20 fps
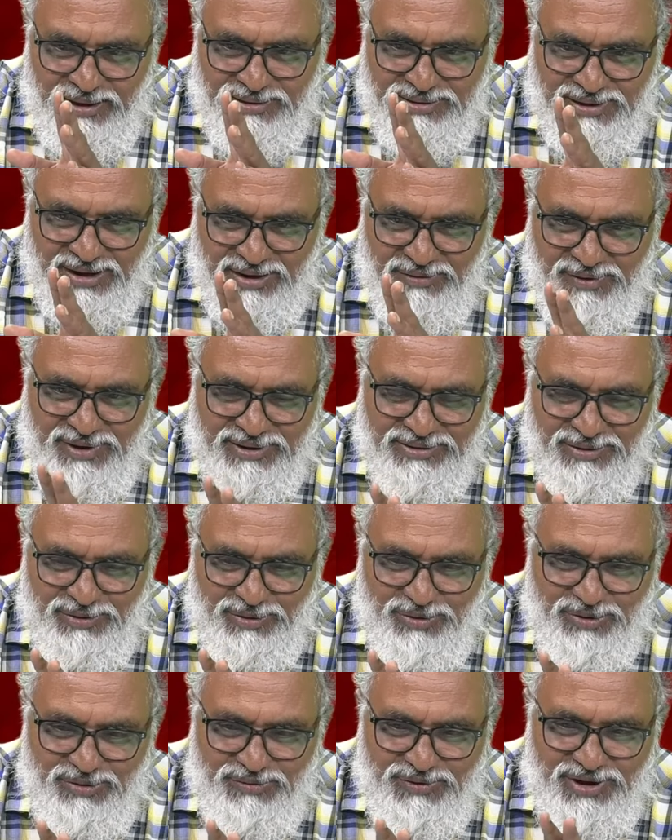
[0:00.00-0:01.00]
ఆ తర్వాత
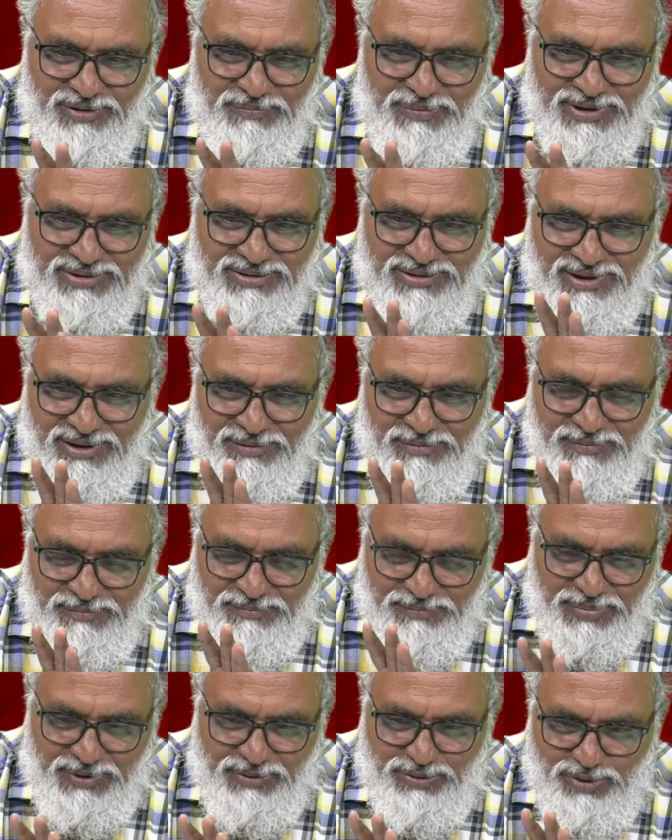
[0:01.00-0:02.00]
రెండు వేల పద్నాలుగు
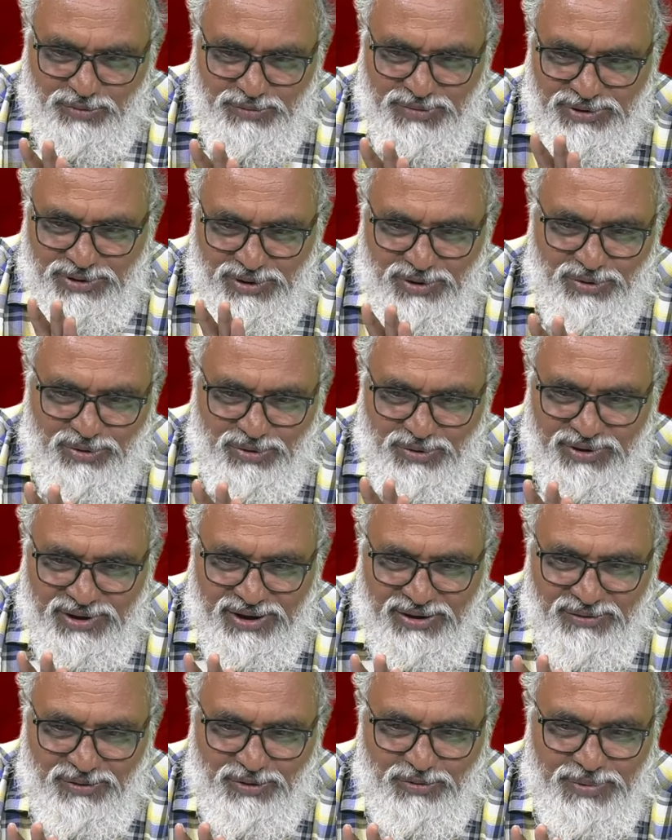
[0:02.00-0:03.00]
పంతొమ్మిదిలో కూడా
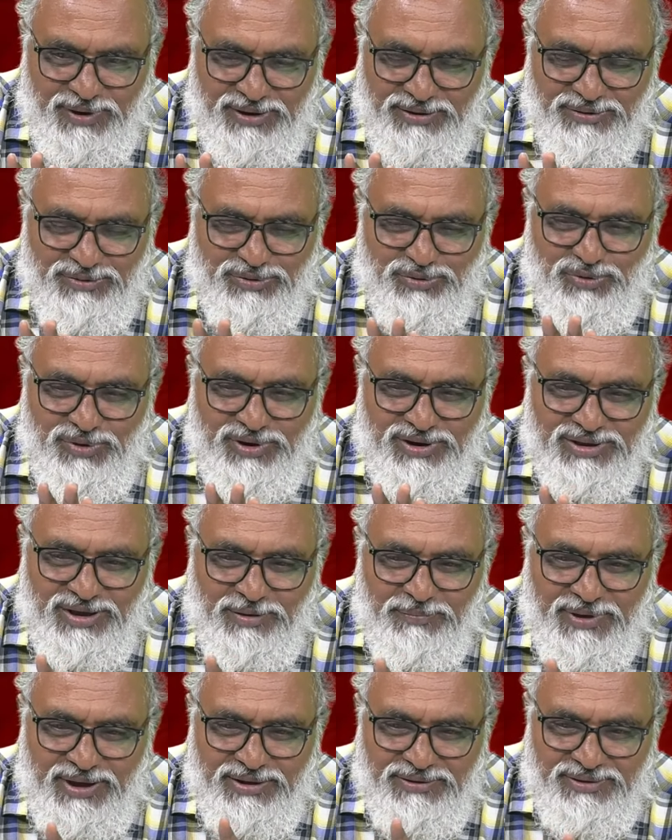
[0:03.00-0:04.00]
ఎవరు పట్టించుకోలేదు
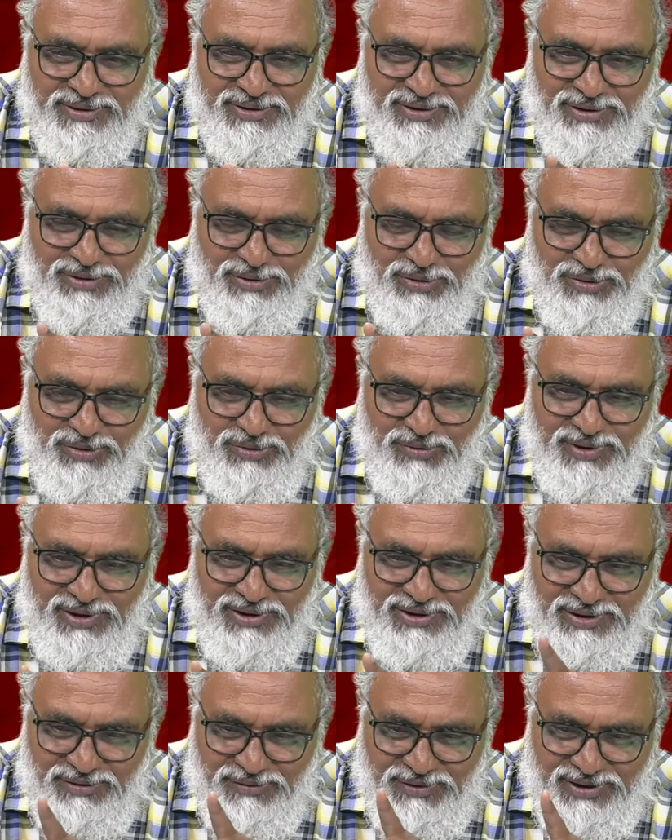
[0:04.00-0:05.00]
ఆ పార్టీని రెండు
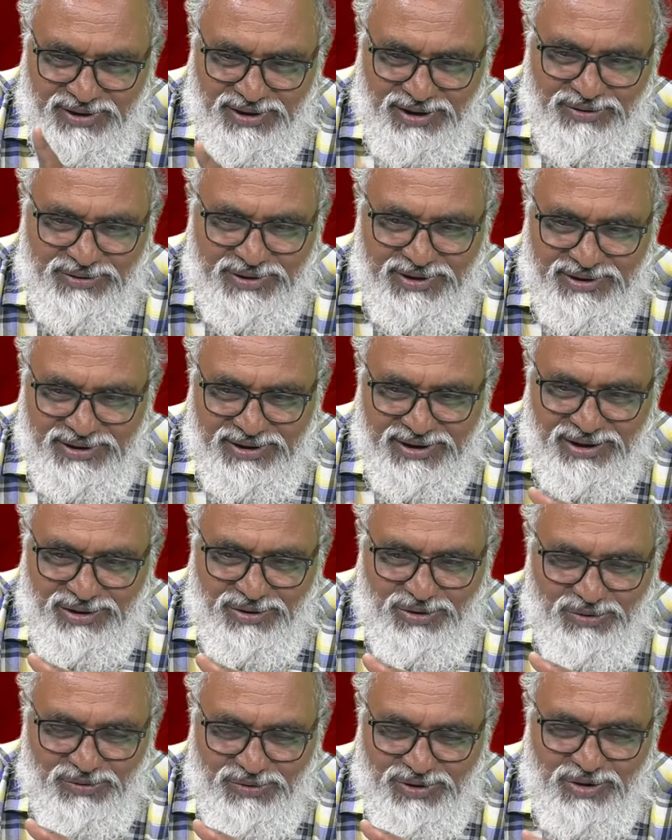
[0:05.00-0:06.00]
వేల ఇరవై నాలుగు
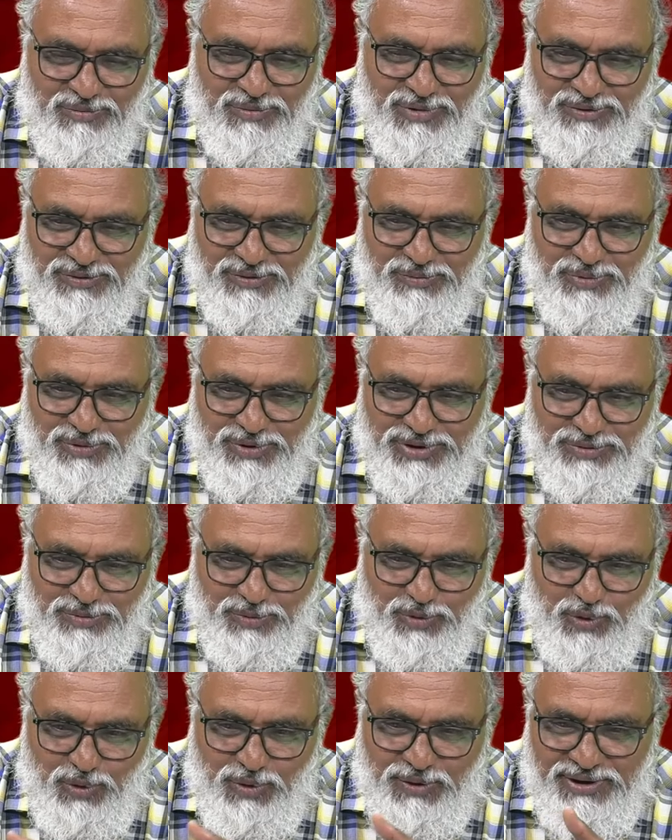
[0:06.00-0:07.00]
ఎన్నికల్లో ఉన్నాం మనం ఇప్పుడు ఇది
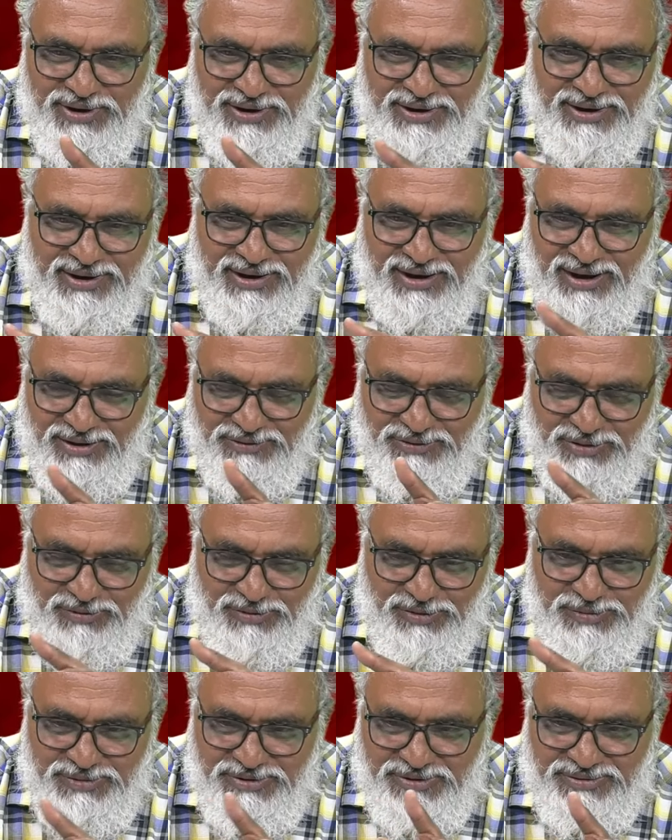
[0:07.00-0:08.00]
మూడో ఎన్నిక రాష్ట్ర
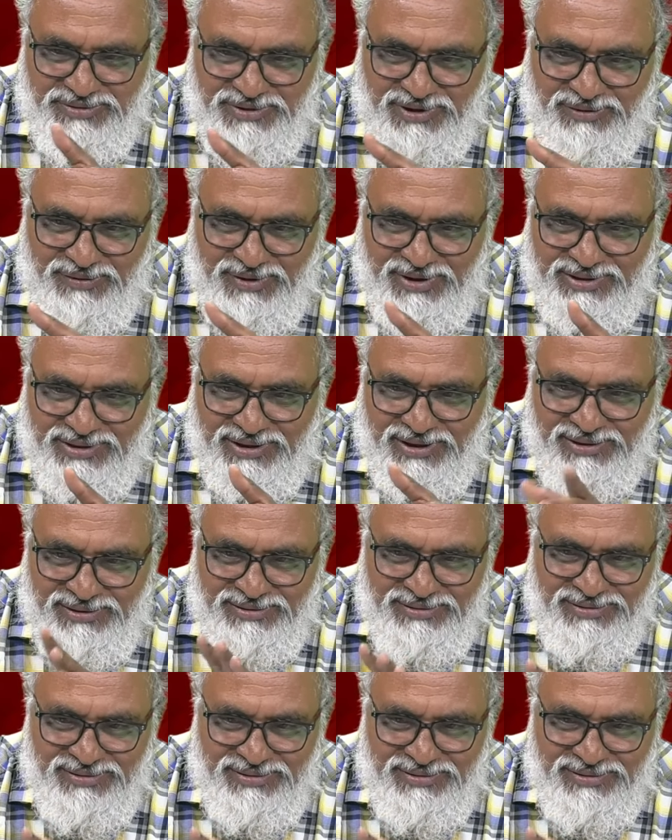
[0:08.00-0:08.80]
విభజన తర్వాత